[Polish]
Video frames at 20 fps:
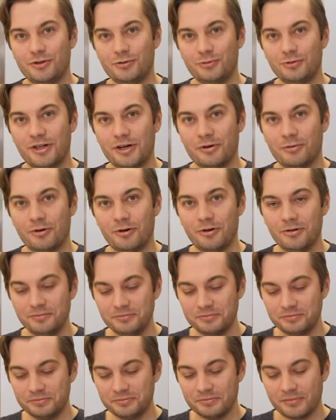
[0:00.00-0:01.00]
się
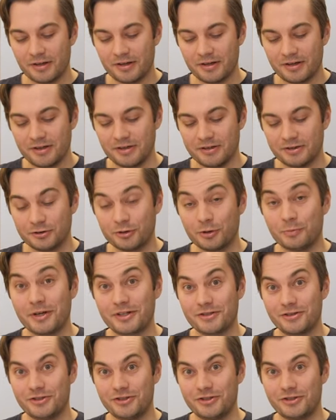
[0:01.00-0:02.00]
udało, to
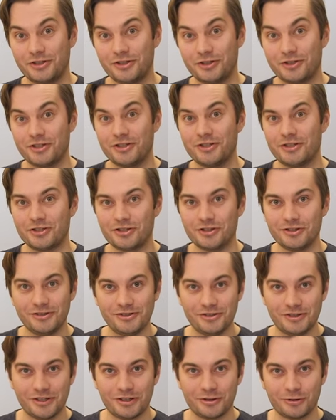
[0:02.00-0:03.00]
bardzo się cieszę.
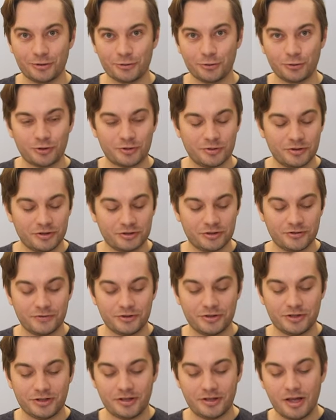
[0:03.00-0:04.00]
Jeżeli nie, to już
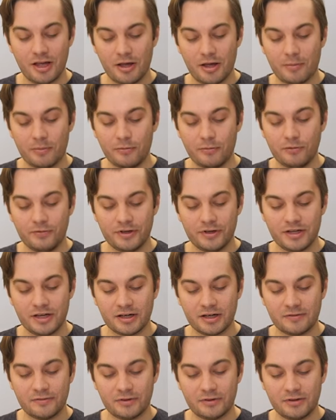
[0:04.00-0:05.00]
oczywiście mówię,
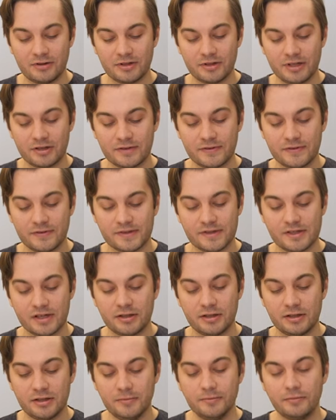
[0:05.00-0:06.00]
jak wygląda
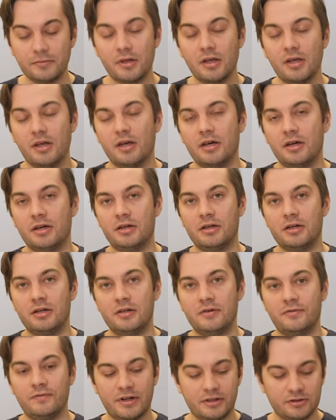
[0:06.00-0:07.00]
rozwiązanie.
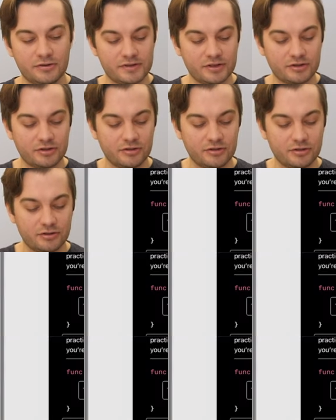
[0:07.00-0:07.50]
E, warto zacząć